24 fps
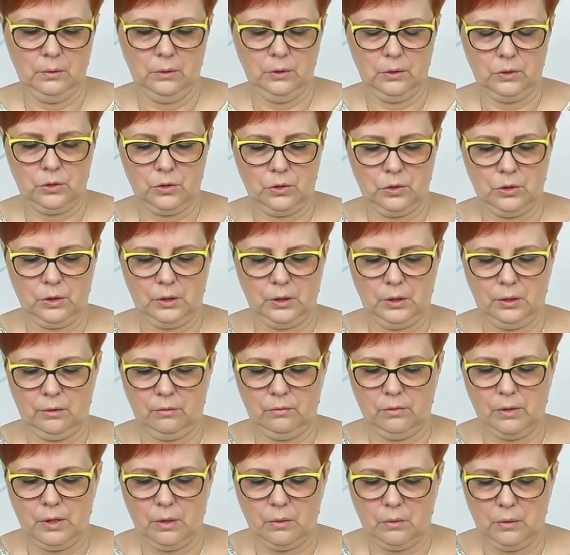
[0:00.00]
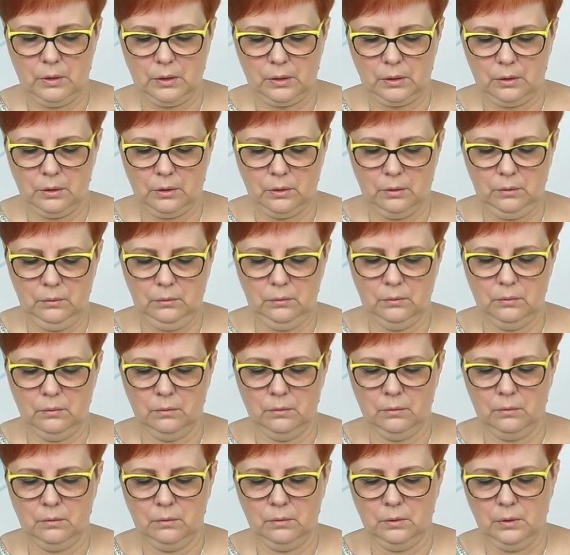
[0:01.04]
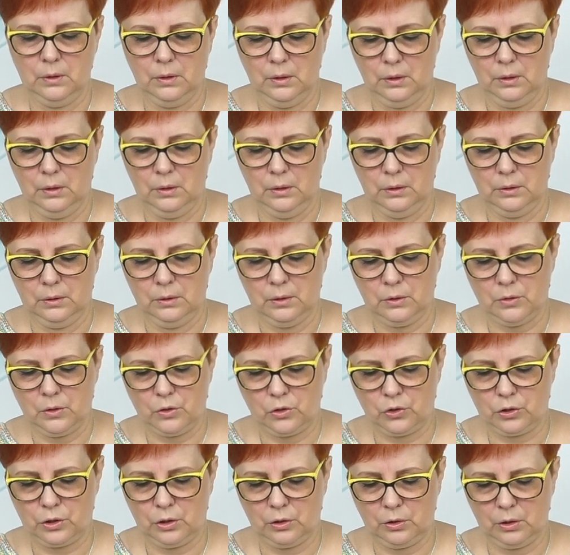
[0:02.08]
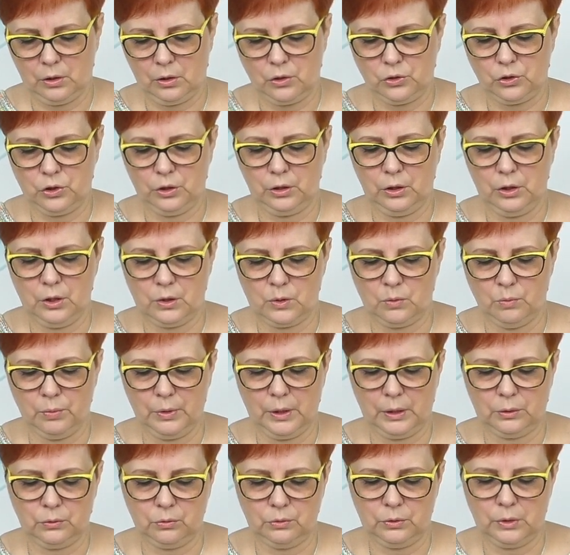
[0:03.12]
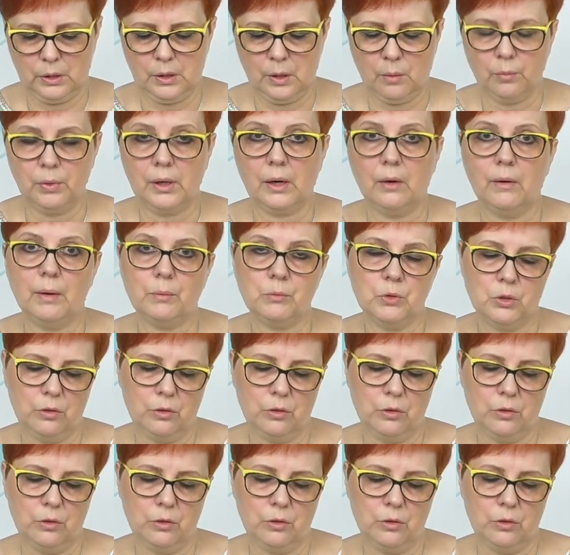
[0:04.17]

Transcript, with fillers: Jeszcze kawałek. No troszkę tych oczek jest, bo ja tutaj nabrałam